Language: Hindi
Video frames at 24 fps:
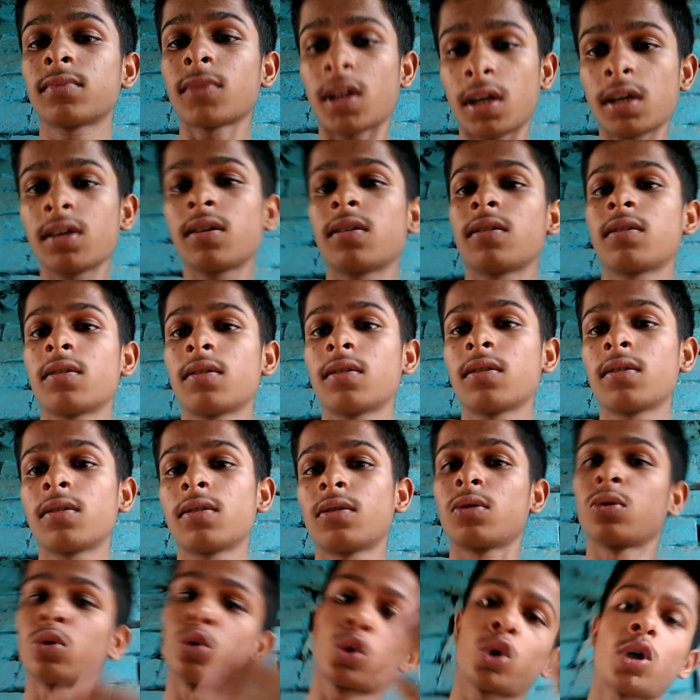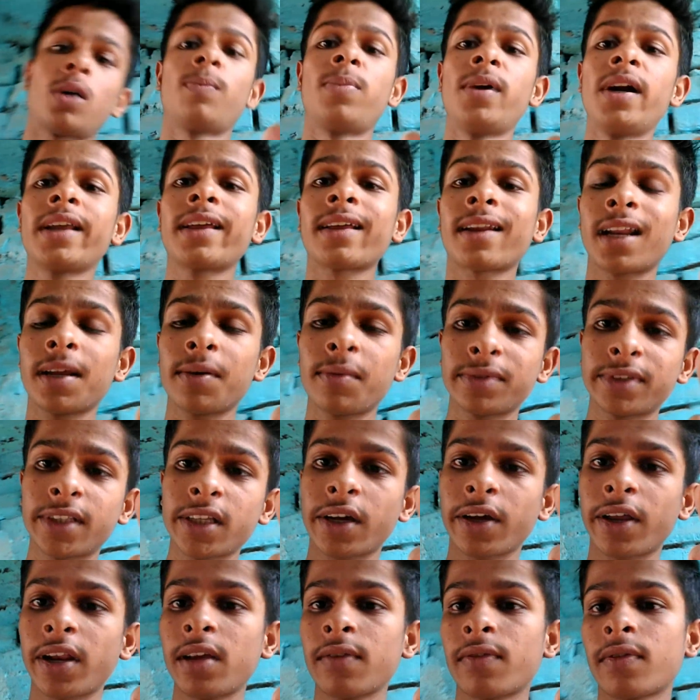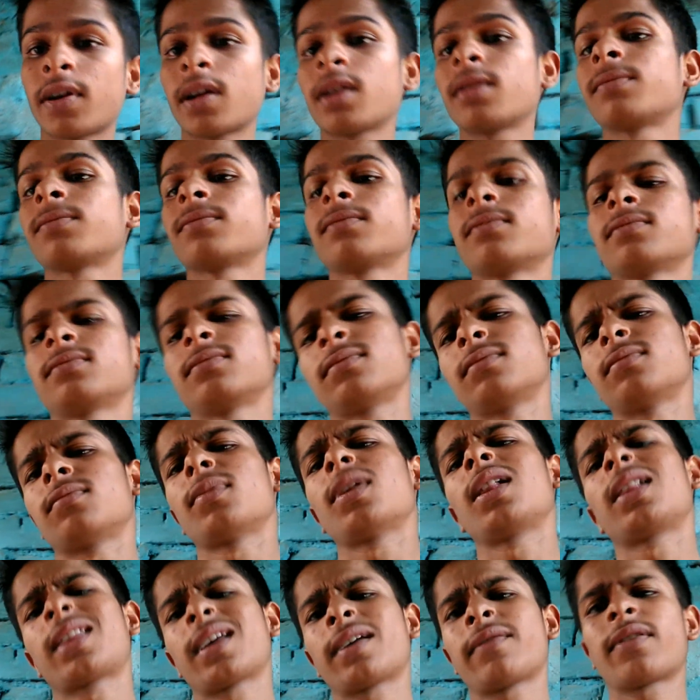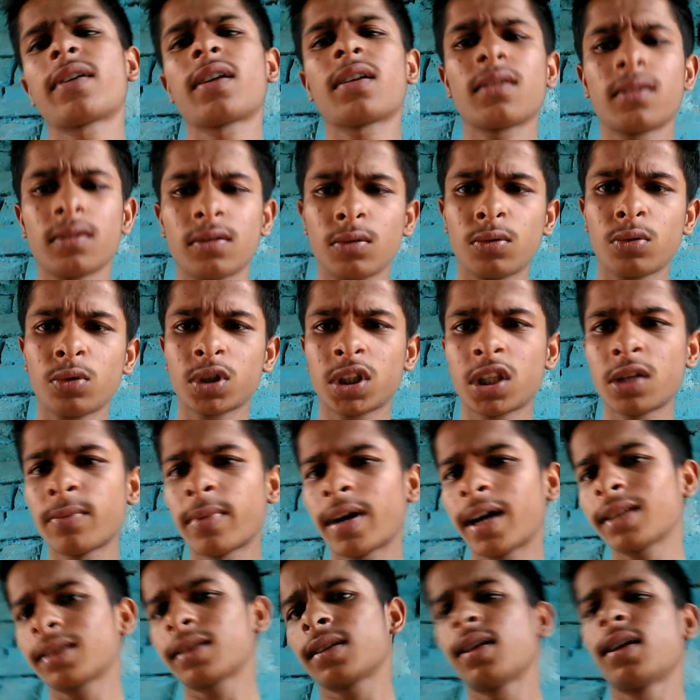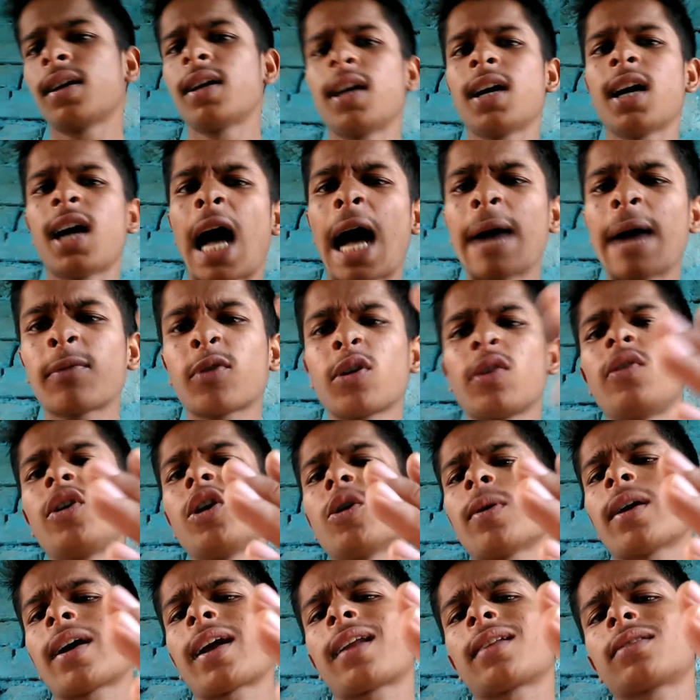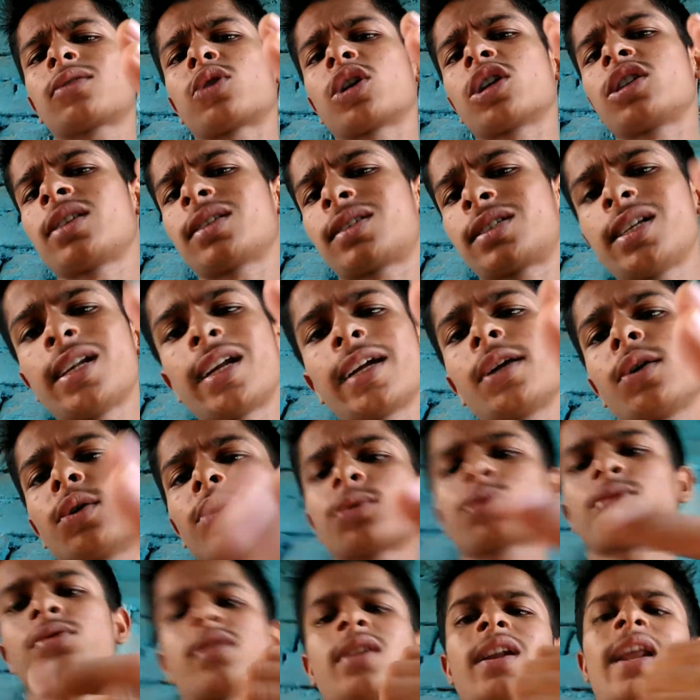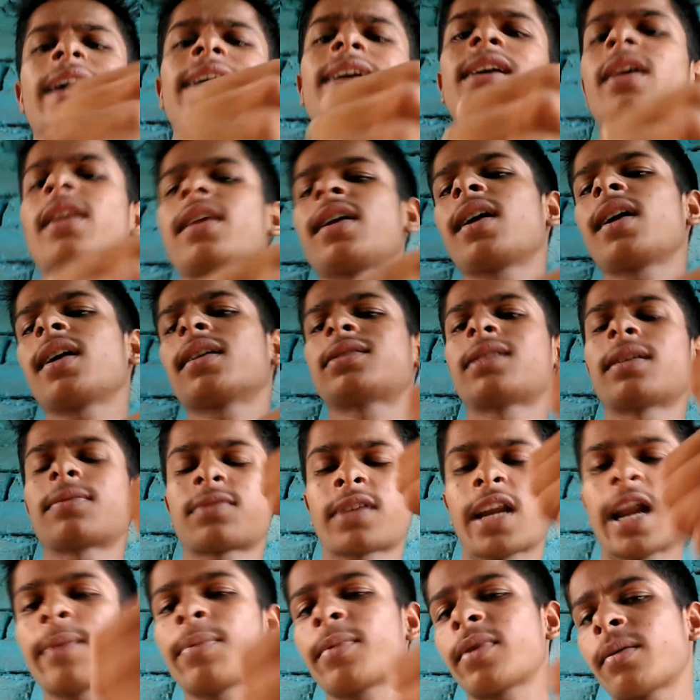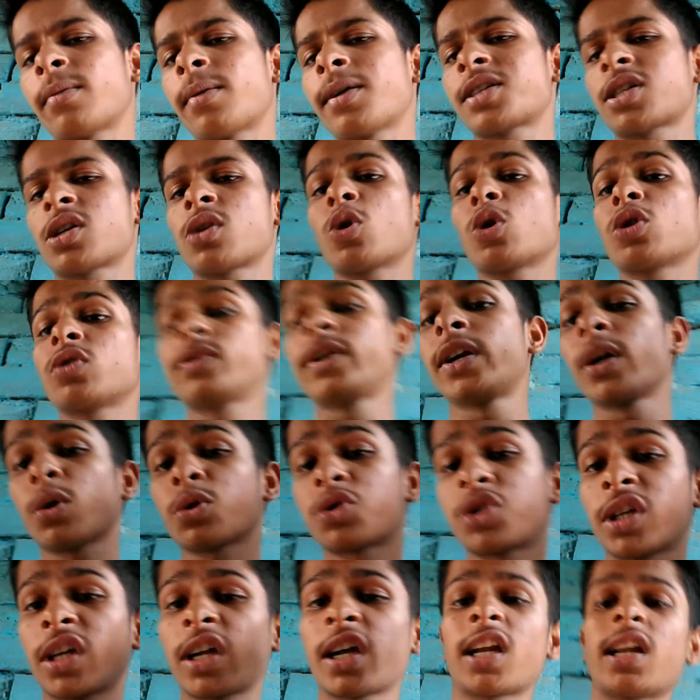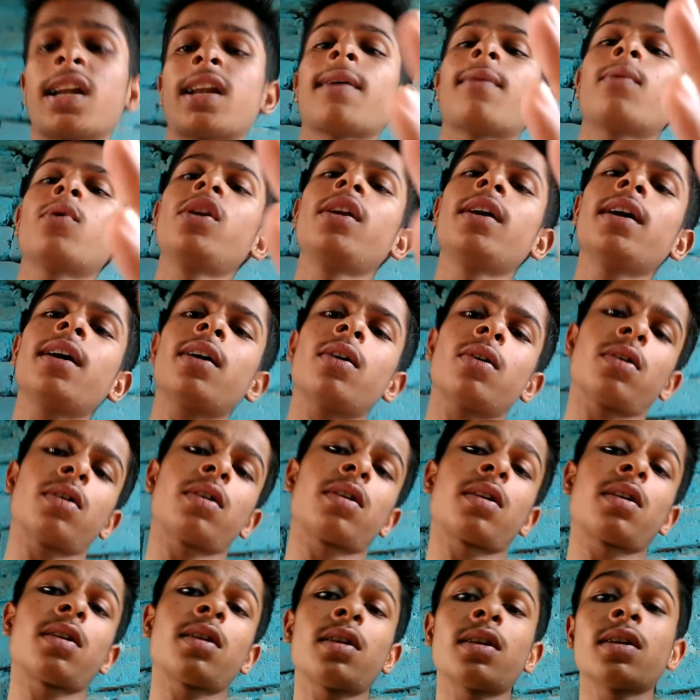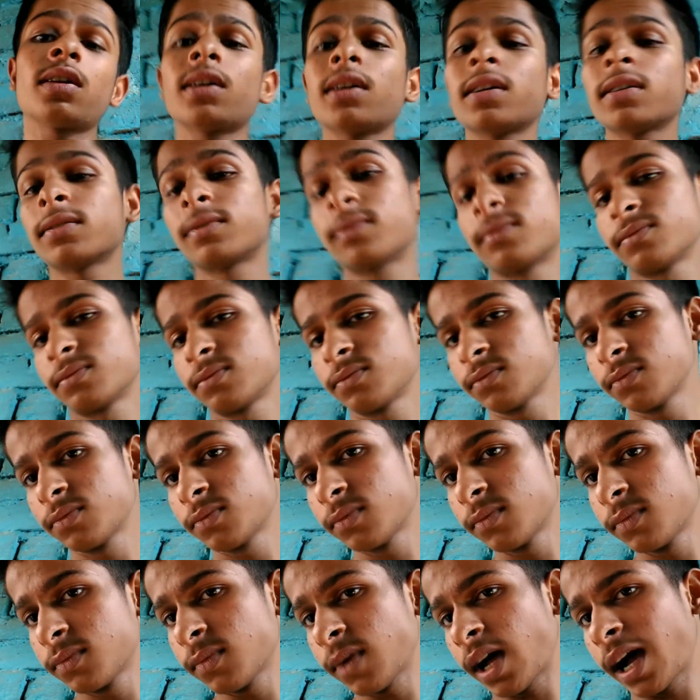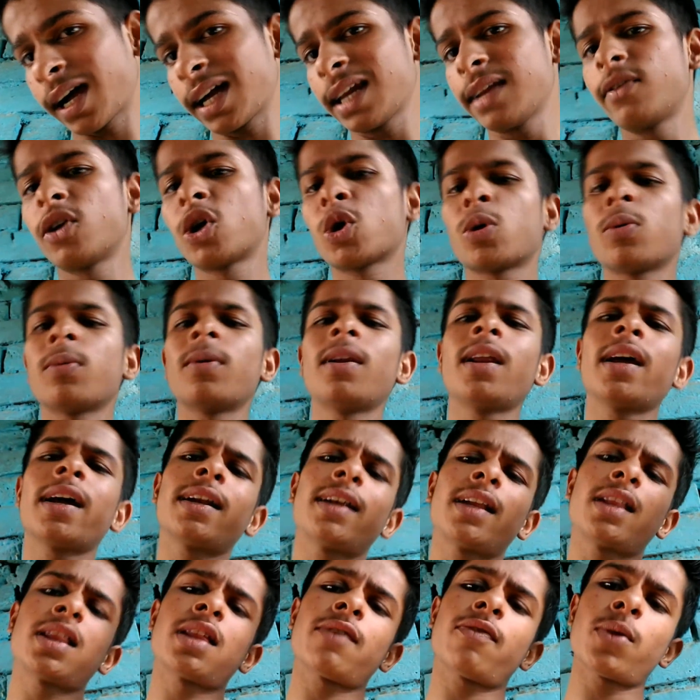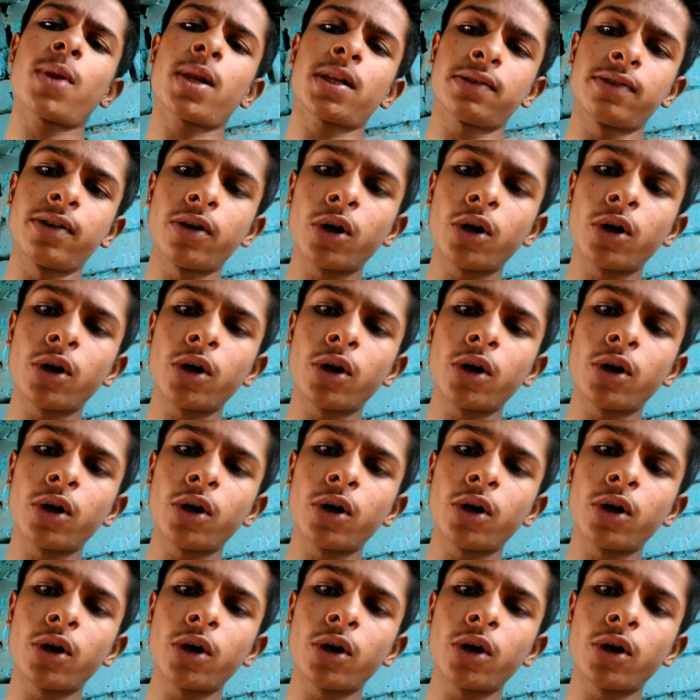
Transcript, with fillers: नहीं तो कंप्लीट करने में मदद करिए फिर मिलते हैं फिर कुछ दिन बाद आपको वीडियो अगर थोड़ी सी अच्छी लगी हो तो उसे लाइक करिएगा सब्सक्राइब करना चैनल को उस वीडियो को शेयर करना भूलिए और अगली वीडियो में मिलेंगे टेंथ